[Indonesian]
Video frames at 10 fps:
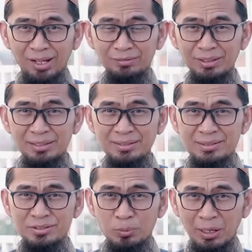Allah
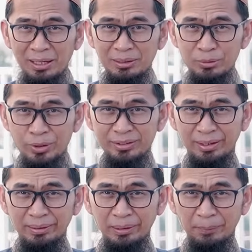Subhanahu wa
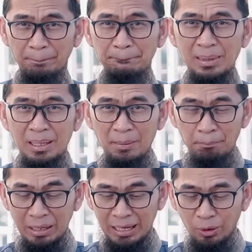taala
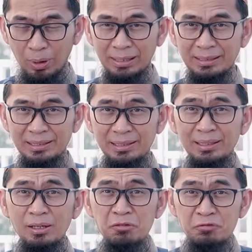
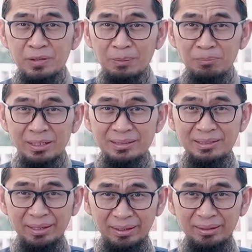mengawali
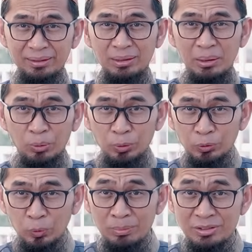firmannya
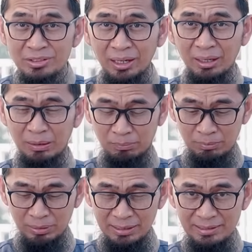untuk bisa
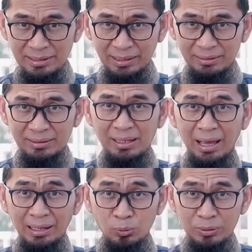memberikan
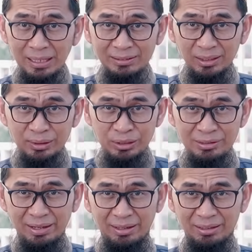anugerah
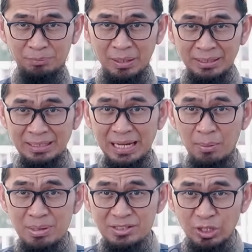terindah kepada
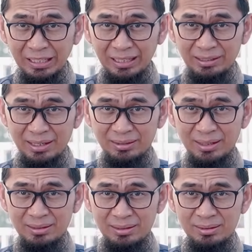Nabi Zakaria
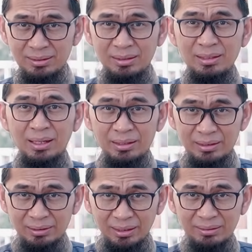tadi
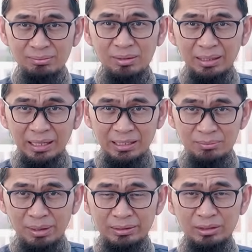dengan
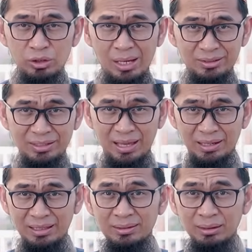kalimat yang
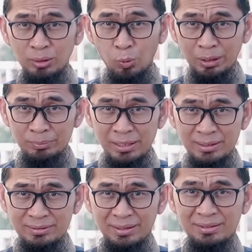sangat luar
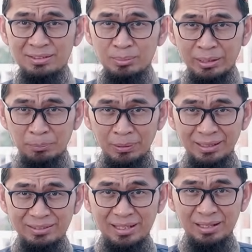biasa sebagai
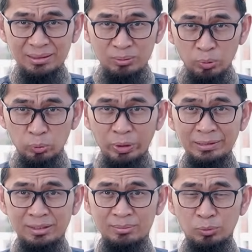pelajaran
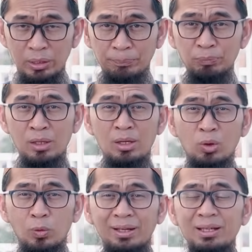untuk kita semua.
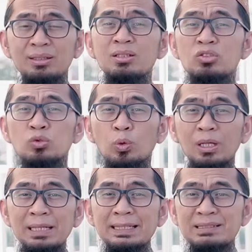Quran
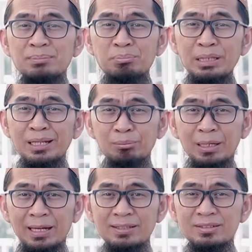surah
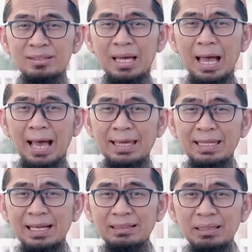ke-19
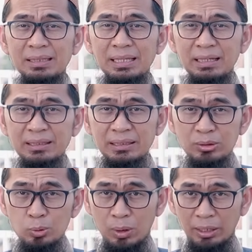ayat yang
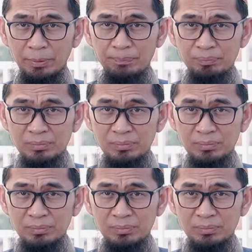kedua.